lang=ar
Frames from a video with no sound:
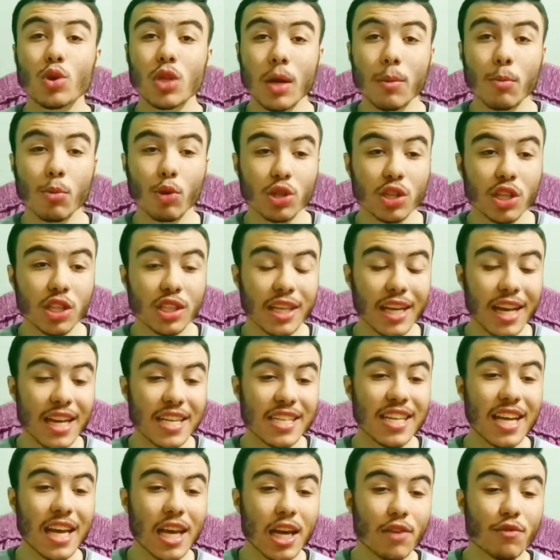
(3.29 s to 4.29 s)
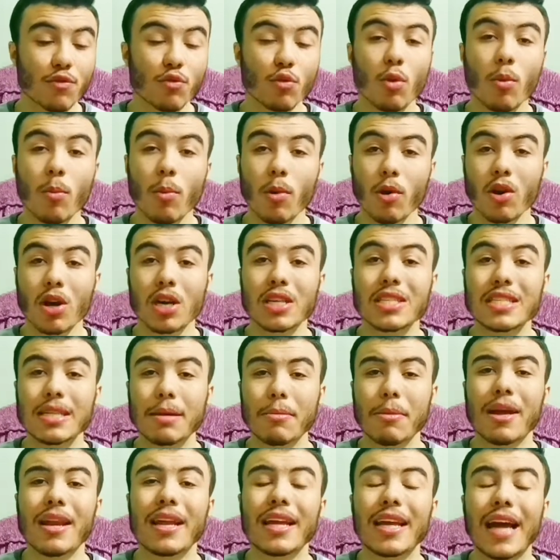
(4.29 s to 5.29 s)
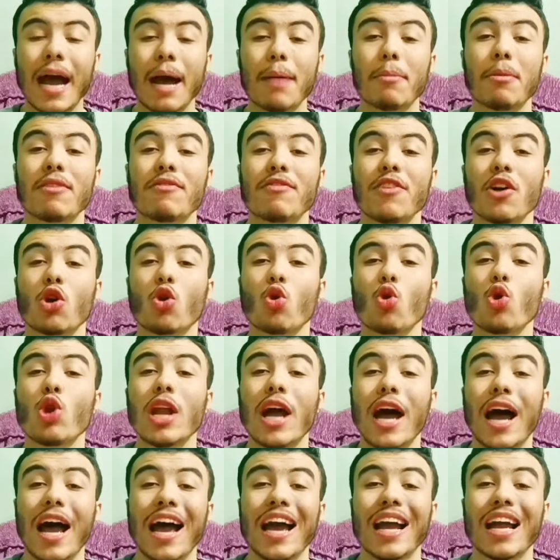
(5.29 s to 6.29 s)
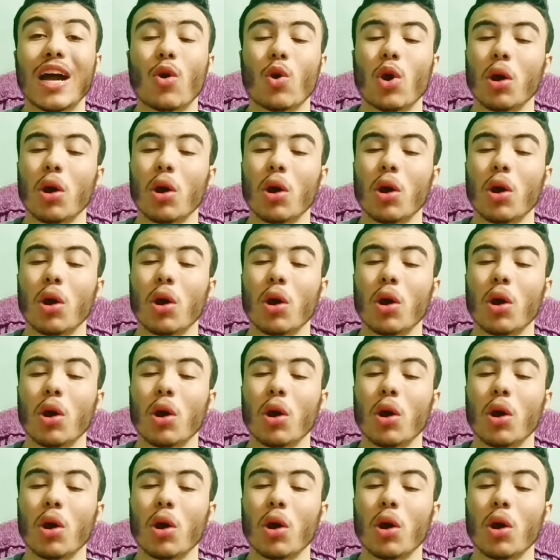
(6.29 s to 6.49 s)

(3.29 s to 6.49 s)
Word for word: قدام مولودية الجزائر في مباراة الزمالك عمل فيها كل حاجة